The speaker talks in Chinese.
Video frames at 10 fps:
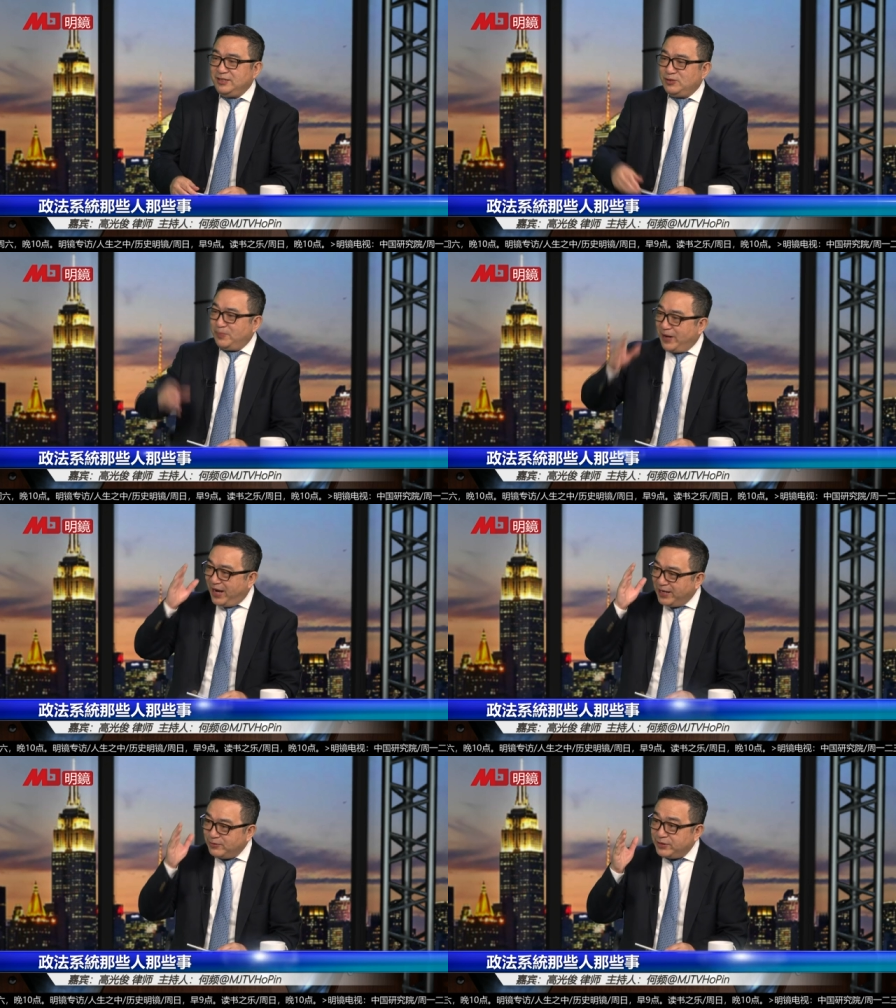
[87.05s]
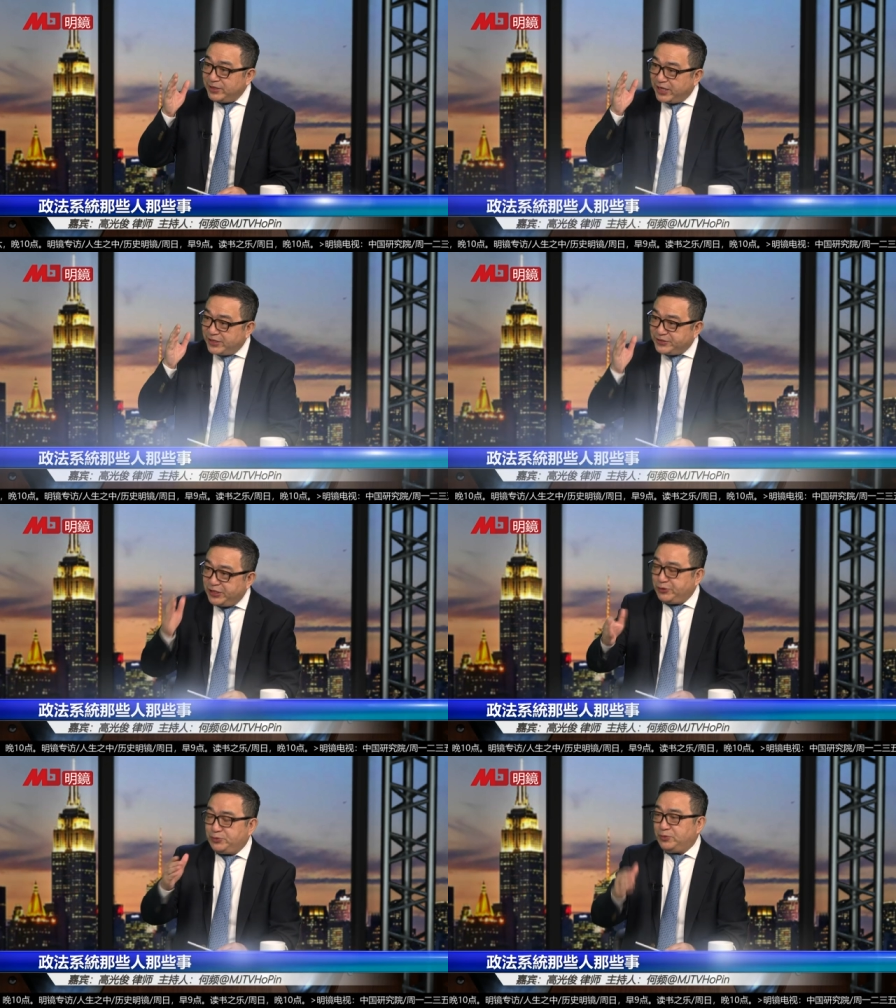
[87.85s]
所以把很多人给
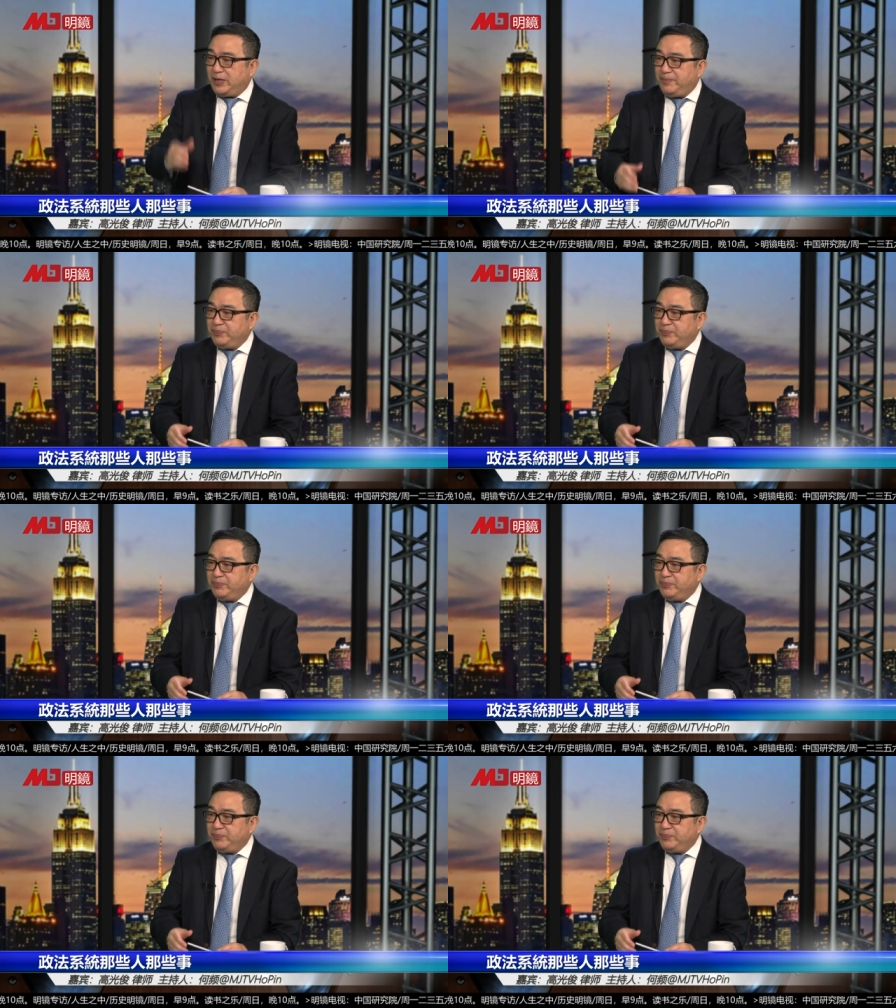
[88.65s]
镇住了。